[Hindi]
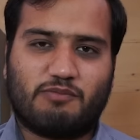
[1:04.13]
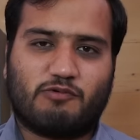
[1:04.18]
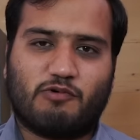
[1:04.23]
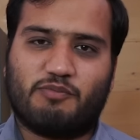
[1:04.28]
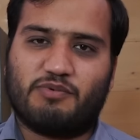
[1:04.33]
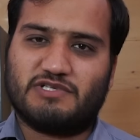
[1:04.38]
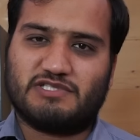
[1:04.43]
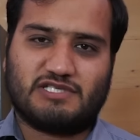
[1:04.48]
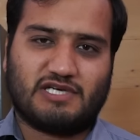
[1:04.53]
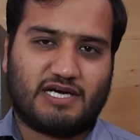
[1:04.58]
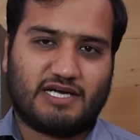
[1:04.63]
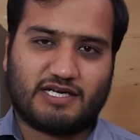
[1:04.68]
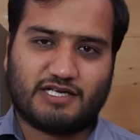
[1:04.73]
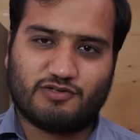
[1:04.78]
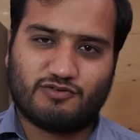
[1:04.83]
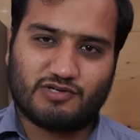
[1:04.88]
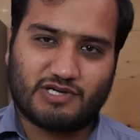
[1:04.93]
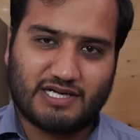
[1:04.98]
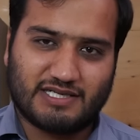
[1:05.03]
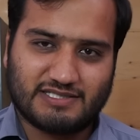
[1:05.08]
आपको पंसार की
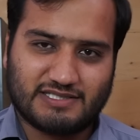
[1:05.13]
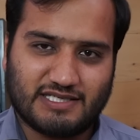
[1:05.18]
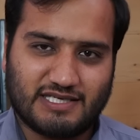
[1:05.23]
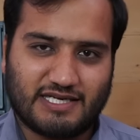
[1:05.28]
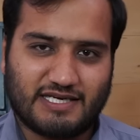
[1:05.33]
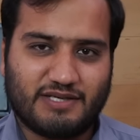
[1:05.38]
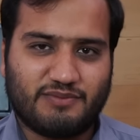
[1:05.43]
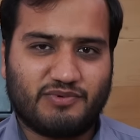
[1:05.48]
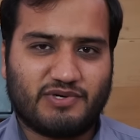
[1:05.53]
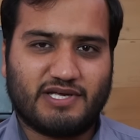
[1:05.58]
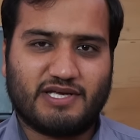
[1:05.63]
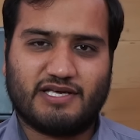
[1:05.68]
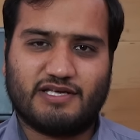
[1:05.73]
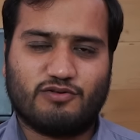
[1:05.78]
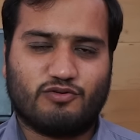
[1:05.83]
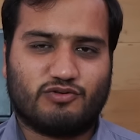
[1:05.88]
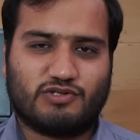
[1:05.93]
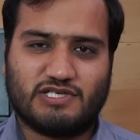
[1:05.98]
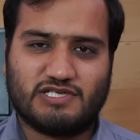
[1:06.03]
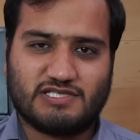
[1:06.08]
दुकान से लेनी पड़ेंगी
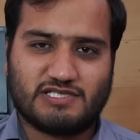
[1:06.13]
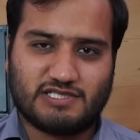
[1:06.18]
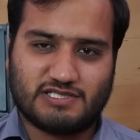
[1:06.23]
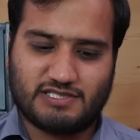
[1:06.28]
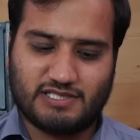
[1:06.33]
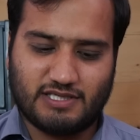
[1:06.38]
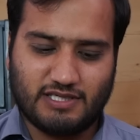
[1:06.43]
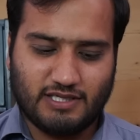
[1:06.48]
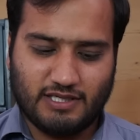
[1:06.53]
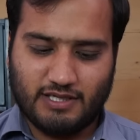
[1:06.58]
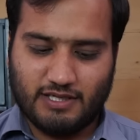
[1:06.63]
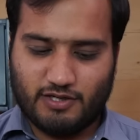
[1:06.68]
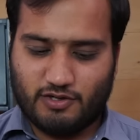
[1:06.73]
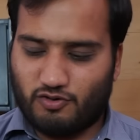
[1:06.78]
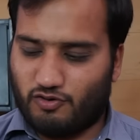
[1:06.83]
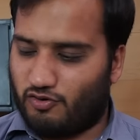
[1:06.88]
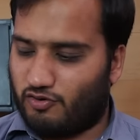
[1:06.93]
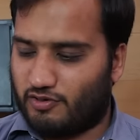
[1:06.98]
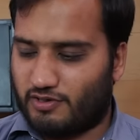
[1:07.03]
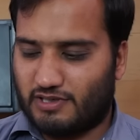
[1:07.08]
दो तीन चीज़ें
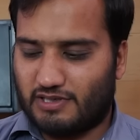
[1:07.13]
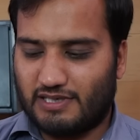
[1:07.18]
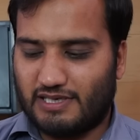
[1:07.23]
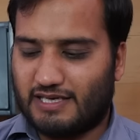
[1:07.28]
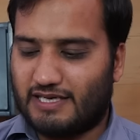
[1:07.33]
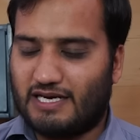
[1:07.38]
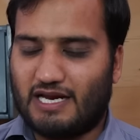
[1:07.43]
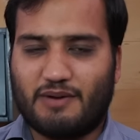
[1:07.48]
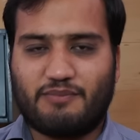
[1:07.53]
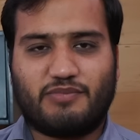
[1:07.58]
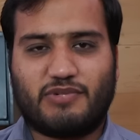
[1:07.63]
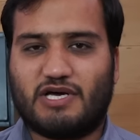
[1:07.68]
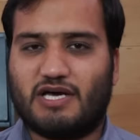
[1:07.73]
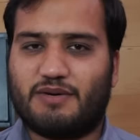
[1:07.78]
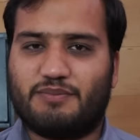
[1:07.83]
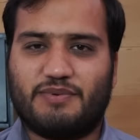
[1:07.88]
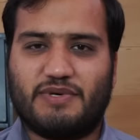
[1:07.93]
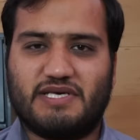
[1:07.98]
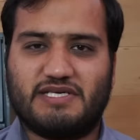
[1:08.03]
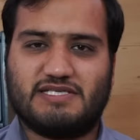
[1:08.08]
और लेकिन आप
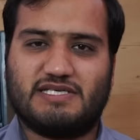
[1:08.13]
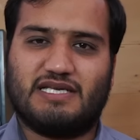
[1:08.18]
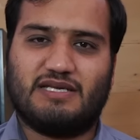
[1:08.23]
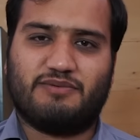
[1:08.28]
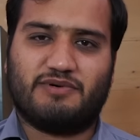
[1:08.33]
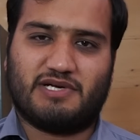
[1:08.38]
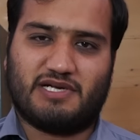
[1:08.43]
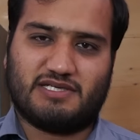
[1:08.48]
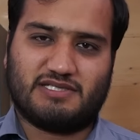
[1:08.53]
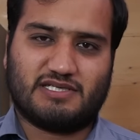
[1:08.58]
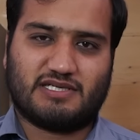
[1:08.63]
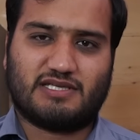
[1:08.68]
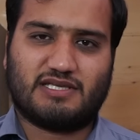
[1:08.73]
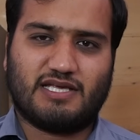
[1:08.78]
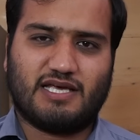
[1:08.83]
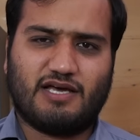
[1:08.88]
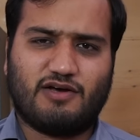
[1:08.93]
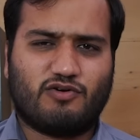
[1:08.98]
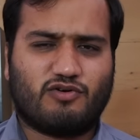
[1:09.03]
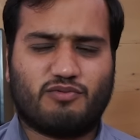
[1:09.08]
घर पे इजीली बना
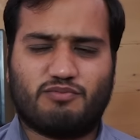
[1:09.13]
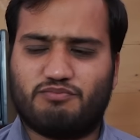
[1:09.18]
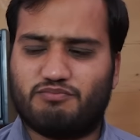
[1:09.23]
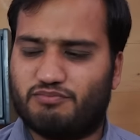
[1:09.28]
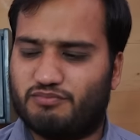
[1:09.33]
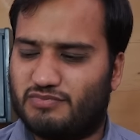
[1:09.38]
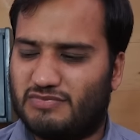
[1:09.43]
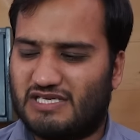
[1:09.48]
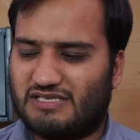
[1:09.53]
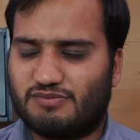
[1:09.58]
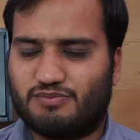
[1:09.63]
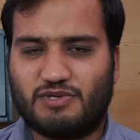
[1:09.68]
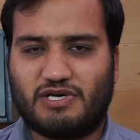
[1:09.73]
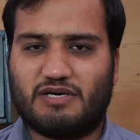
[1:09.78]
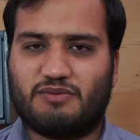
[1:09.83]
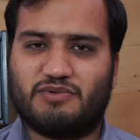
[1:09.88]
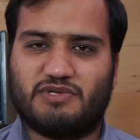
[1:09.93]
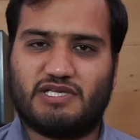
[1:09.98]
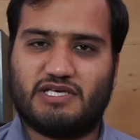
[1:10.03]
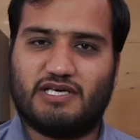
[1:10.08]
सकते हैं और दस
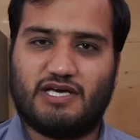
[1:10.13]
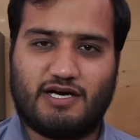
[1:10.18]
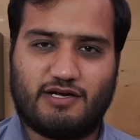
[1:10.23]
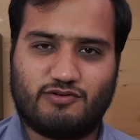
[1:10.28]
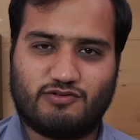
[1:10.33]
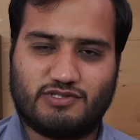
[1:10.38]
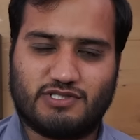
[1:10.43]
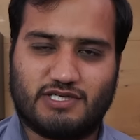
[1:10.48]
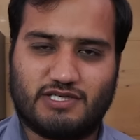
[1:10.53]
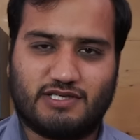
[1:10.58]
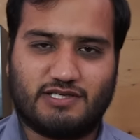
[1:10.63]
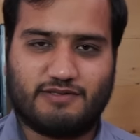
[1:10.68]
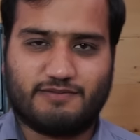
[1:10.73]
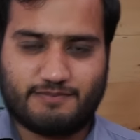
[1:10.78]
मिनट में तैयार हो जाएगी